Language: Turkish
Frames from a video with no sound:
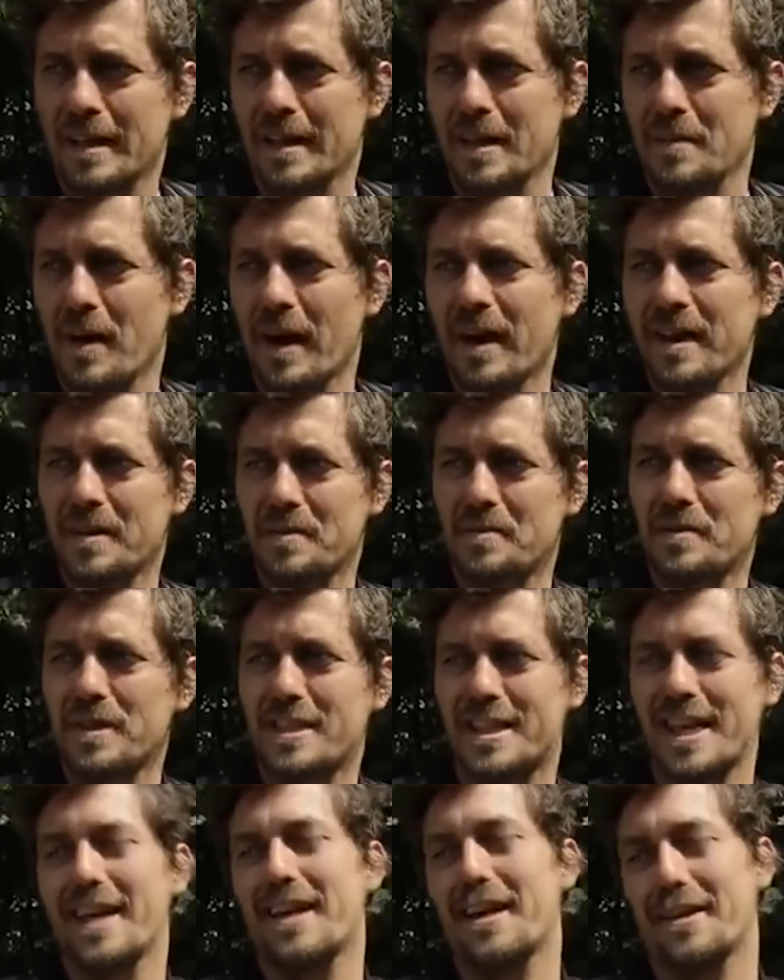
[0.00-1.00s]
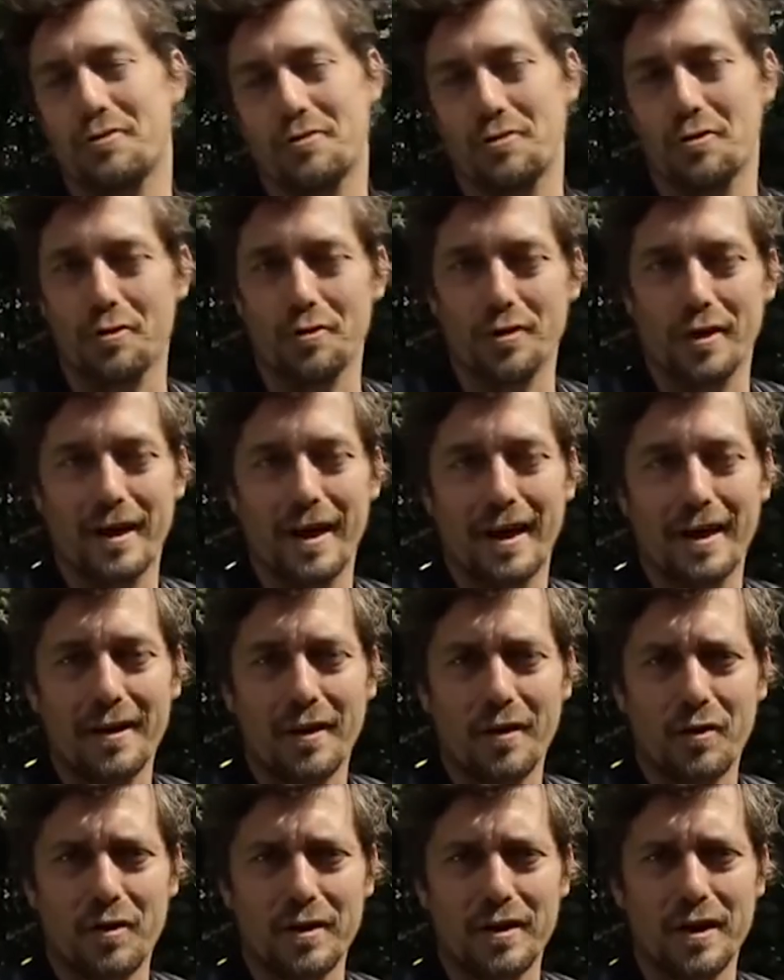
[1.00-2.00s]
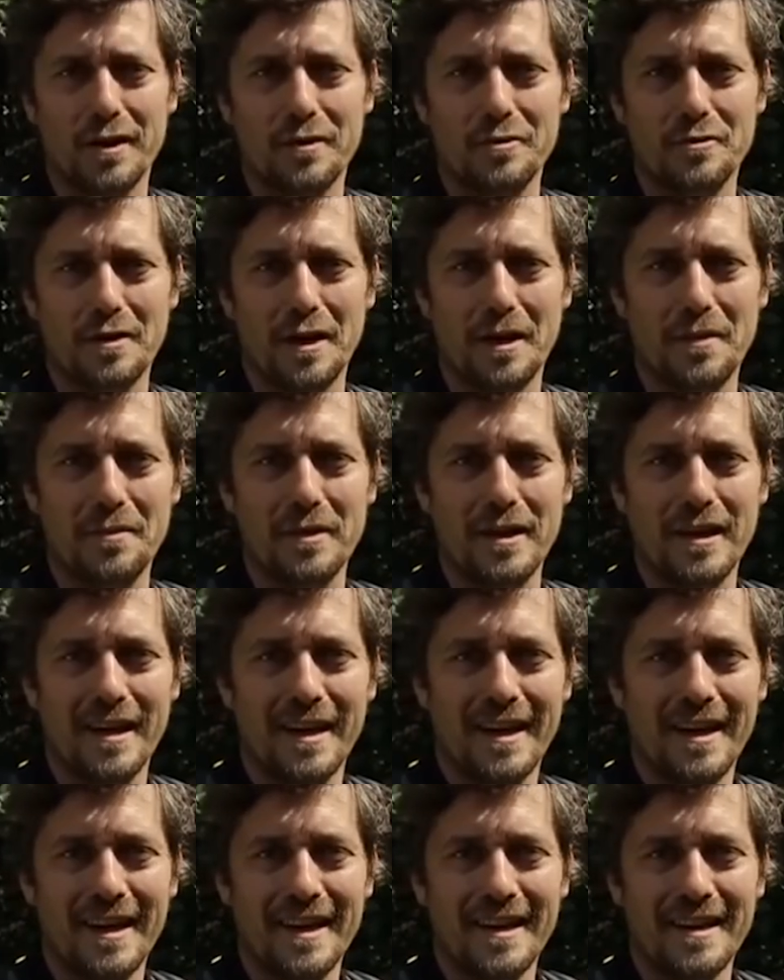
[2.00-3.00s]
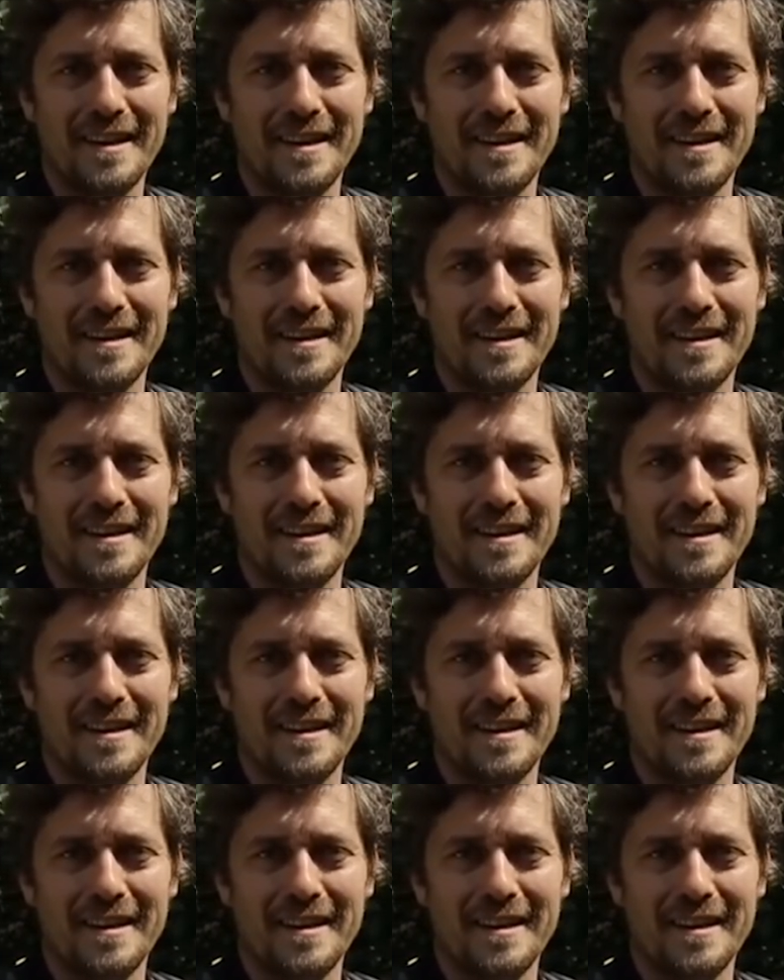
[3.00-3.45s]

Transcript: Tabii ayrı bir şey katıyor da yani o kadar güzel bir e,